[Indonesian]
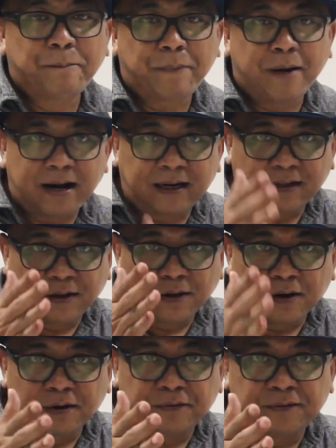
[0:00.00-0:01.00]
part
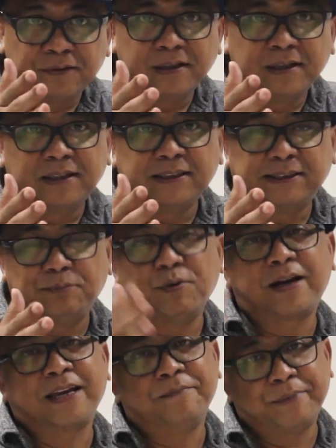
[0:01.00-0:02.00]
of
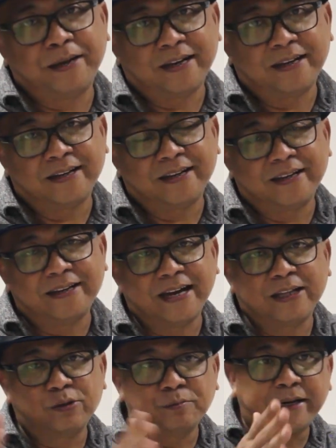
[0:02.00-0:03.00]
sebuah campaign
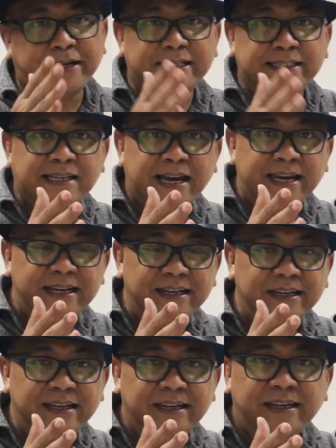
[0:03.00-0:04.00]
yaitu meredesain
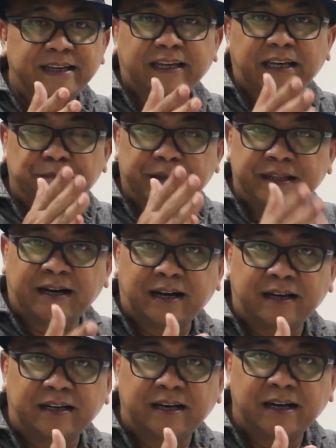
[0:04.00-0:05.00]
campaign yang
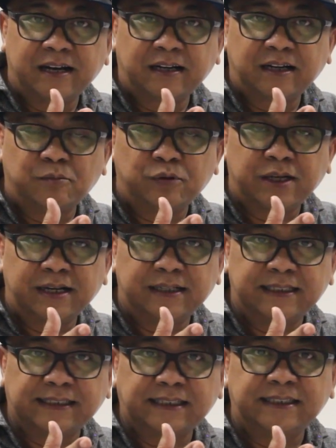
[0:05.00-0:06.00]
ada, kemudian
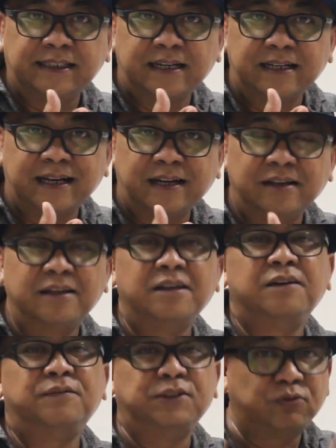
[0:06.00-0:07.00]
disajikan dengan
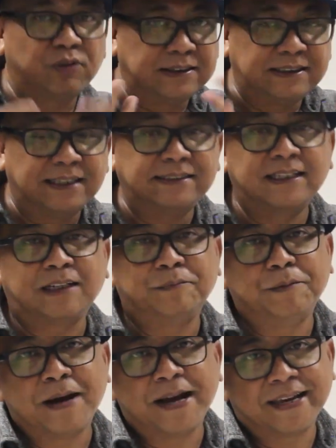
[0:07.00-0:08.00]
visualisasi yang
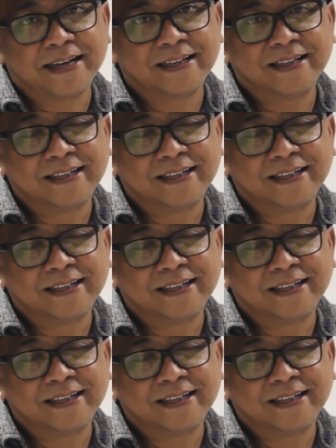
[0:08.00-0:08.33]
lebih baik.